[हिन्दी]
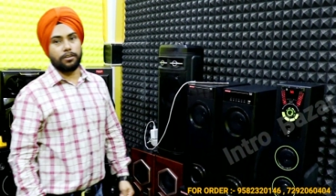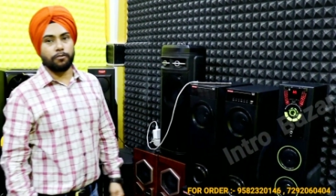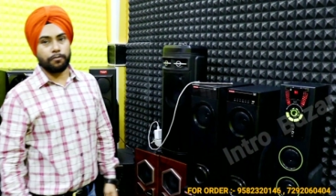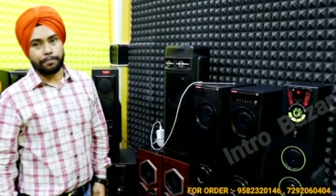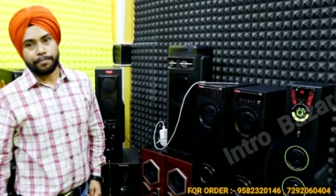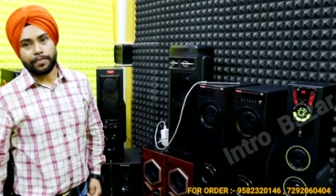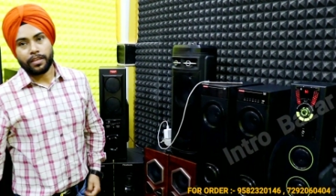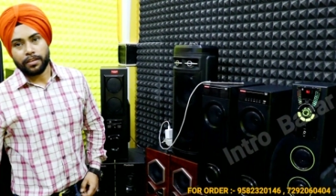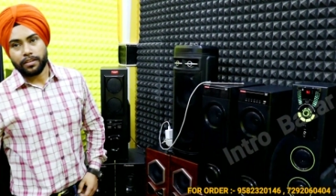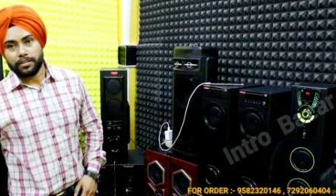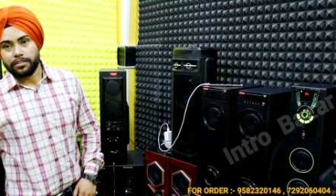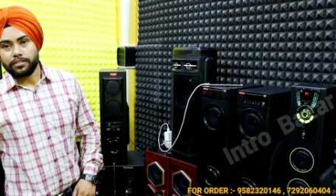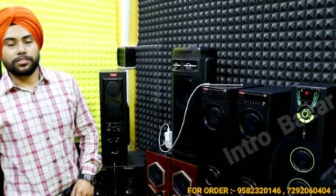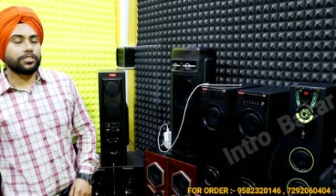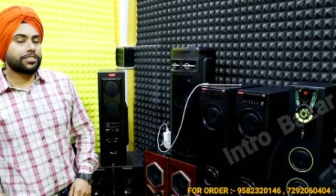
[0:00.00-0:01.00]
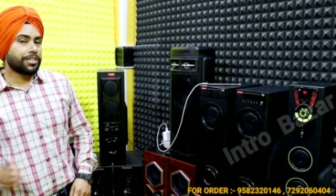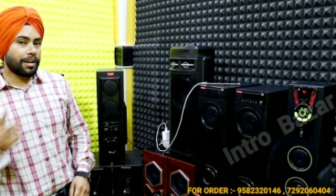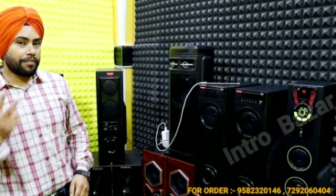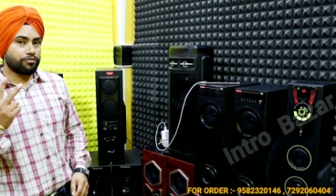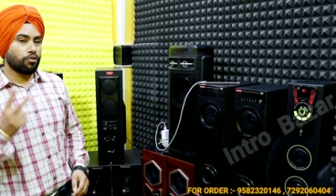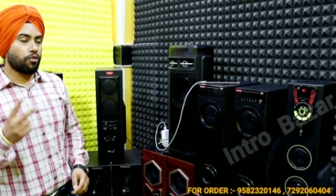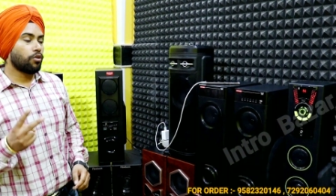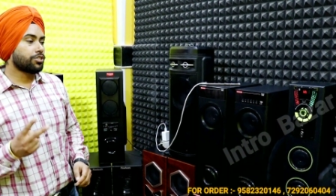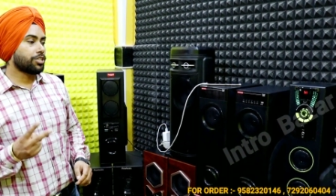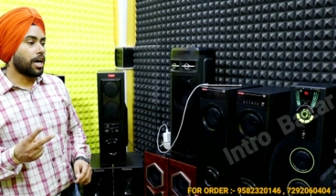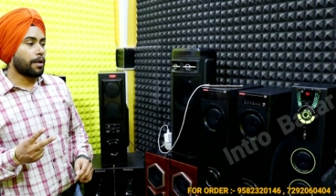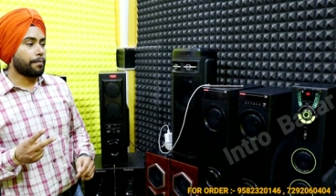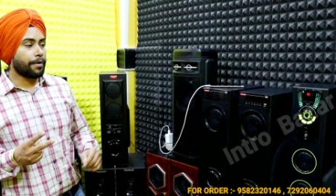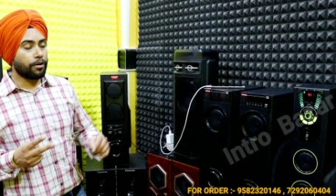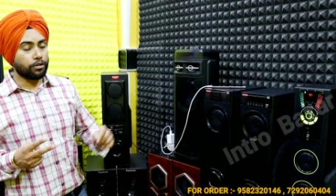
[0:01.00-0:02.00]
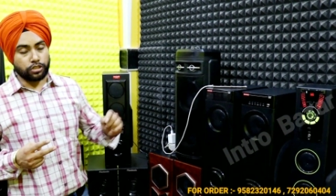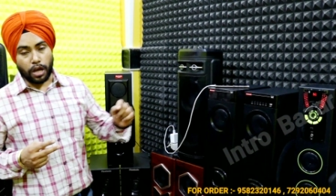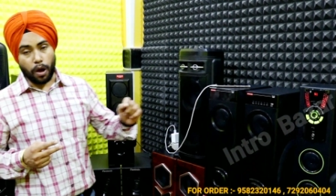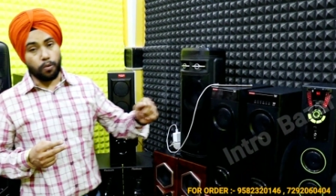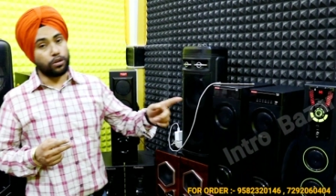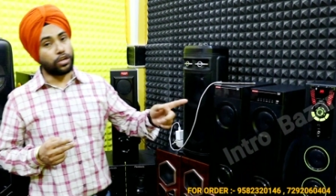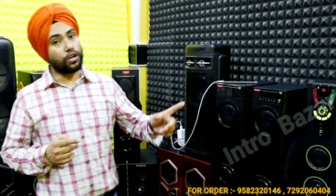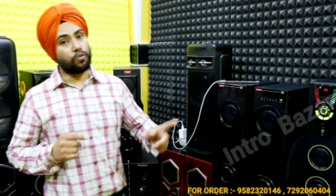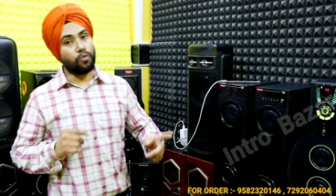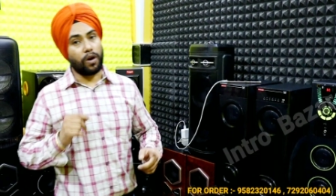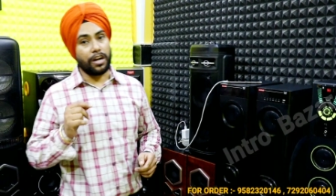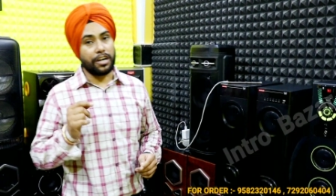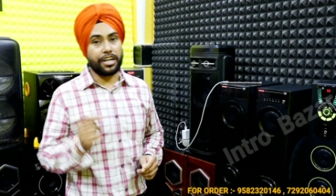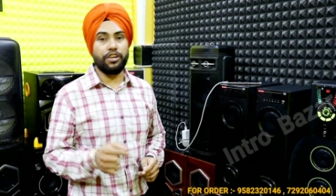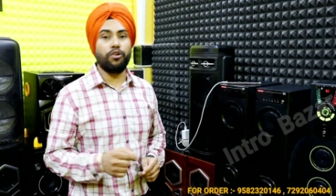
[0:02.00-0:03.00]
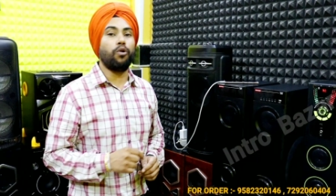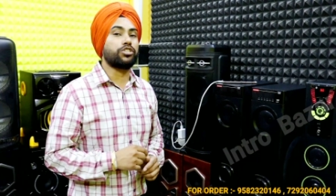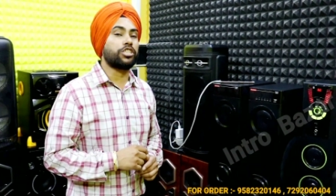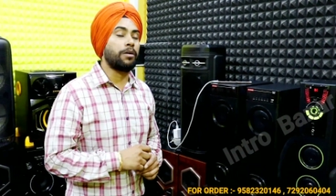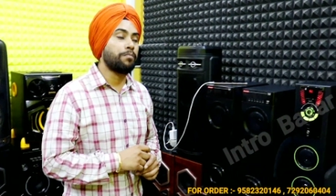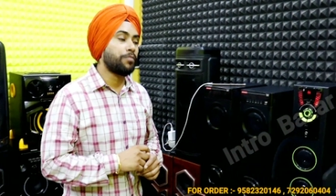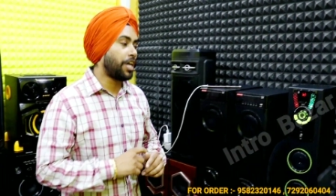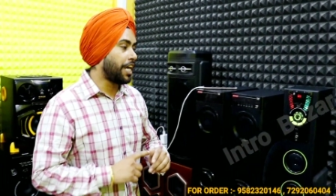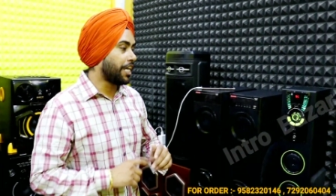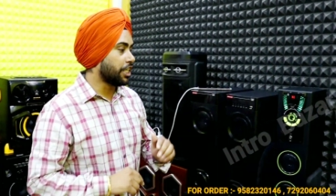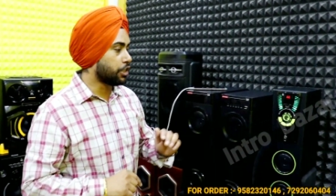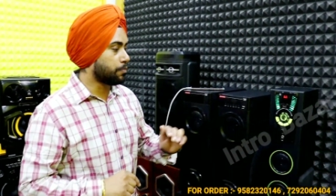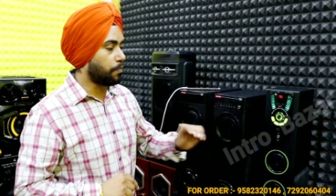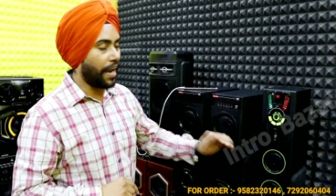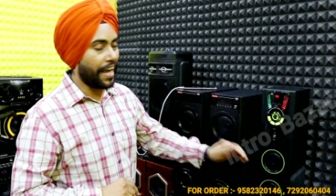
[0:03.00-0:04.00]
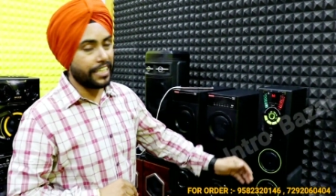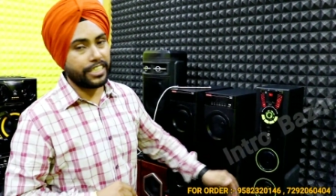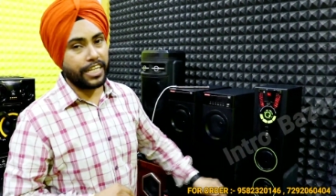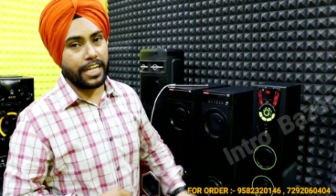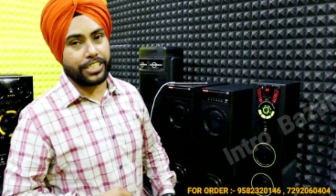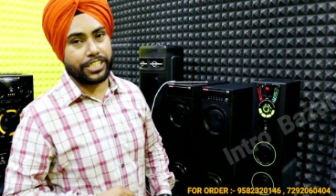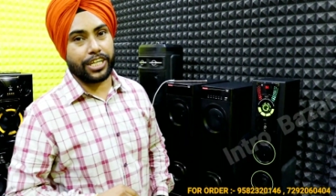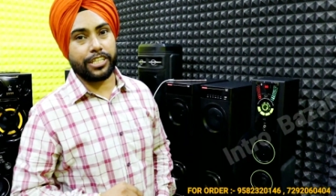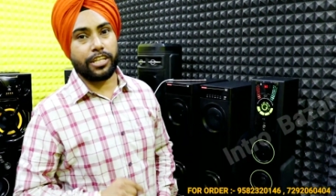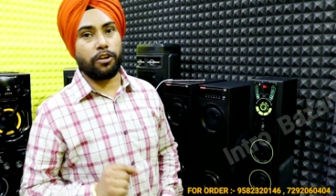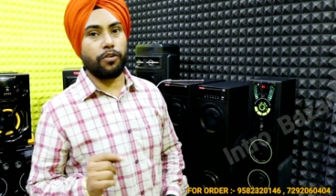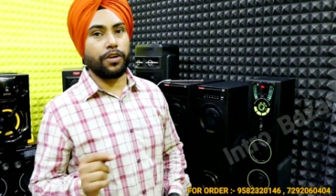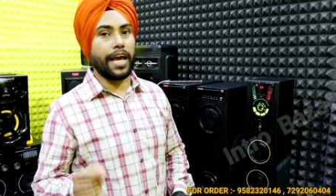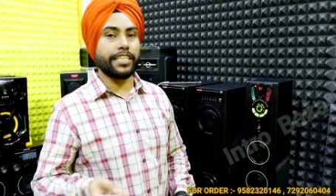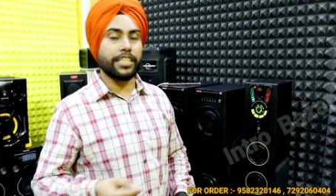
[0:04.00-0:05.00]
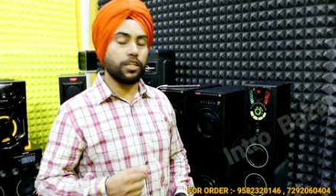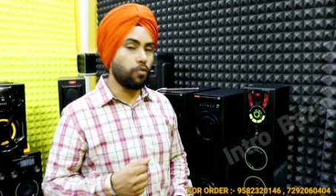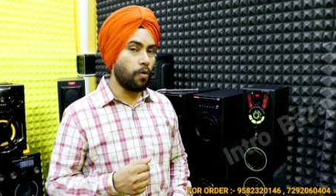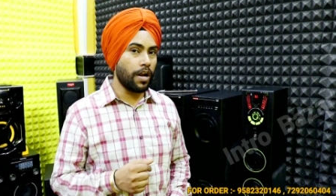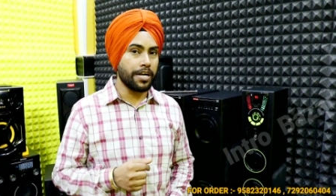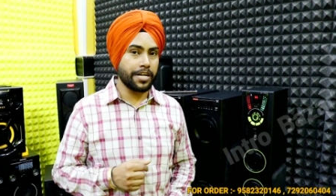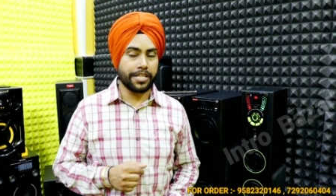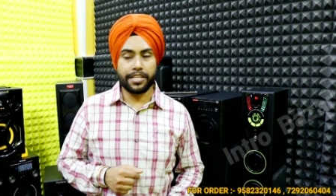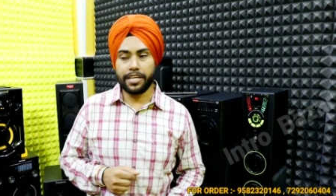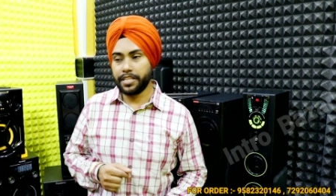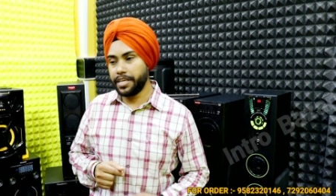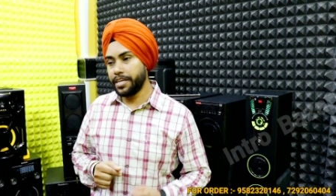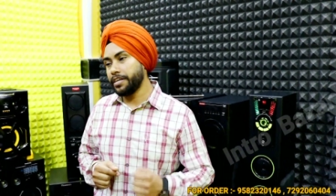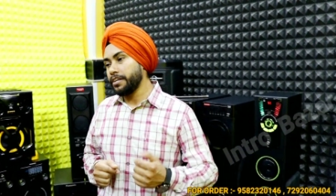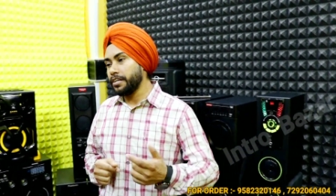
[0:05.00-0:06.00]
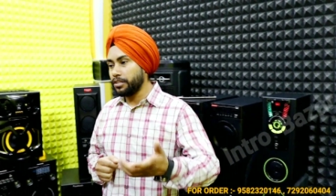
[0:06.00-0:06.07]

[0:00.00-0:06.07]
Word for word: देता हूँ सिर्फ दो हजार दो हजार पे और साउंड की क्वालिटी औसम के इस प्राइस रेंज के अंदर कोई ऐसी क्वालिटी दे दे